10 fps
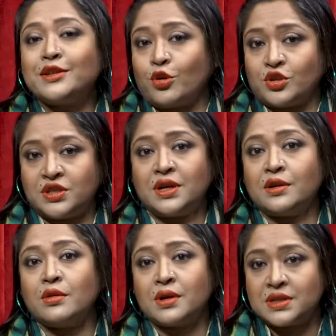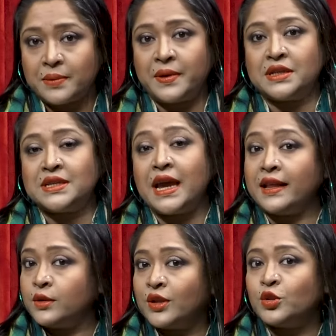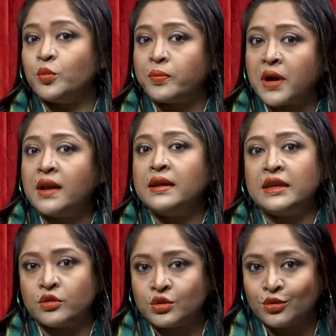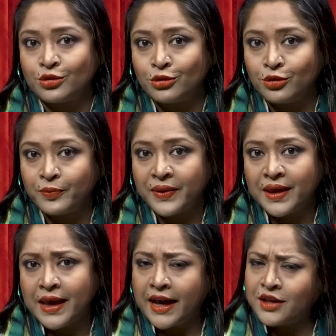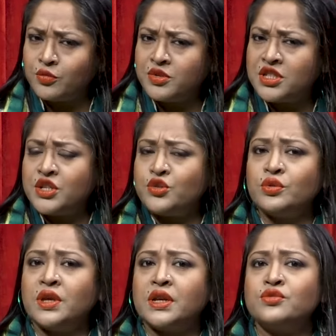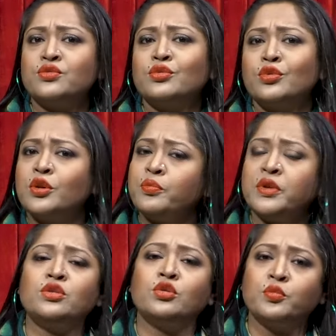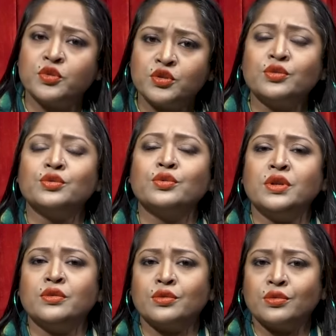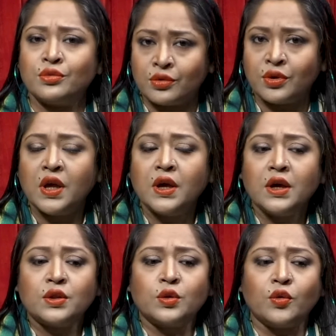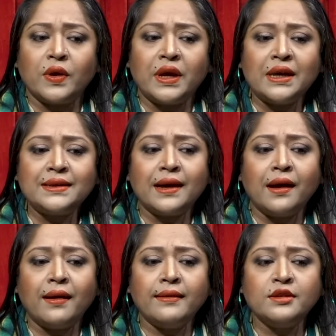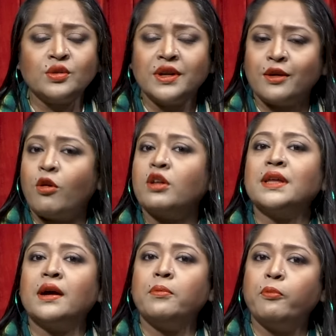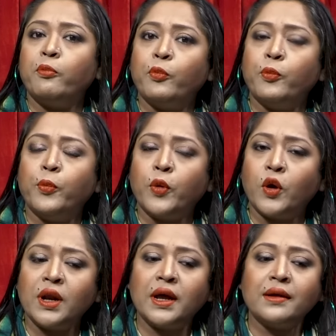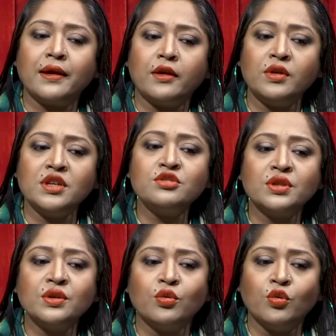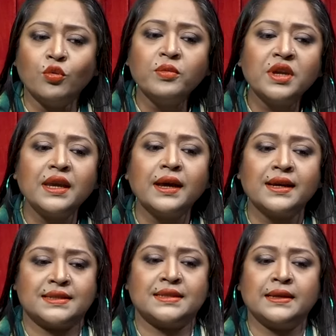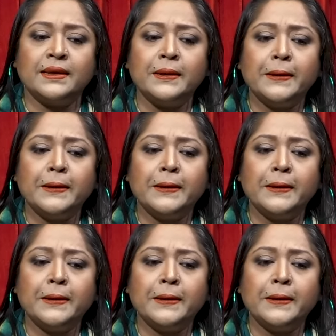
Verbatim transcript: এটা তো অস্বীকার করা যাবে না যে এত এত প্রাণ নিহত হলো একদম শিশু থেকে শুরু করে বৃদ্ধ পর্যন্ত নিহত হলো তো এটার জন্য কথা বলার কারণে যদি হুমকি আসে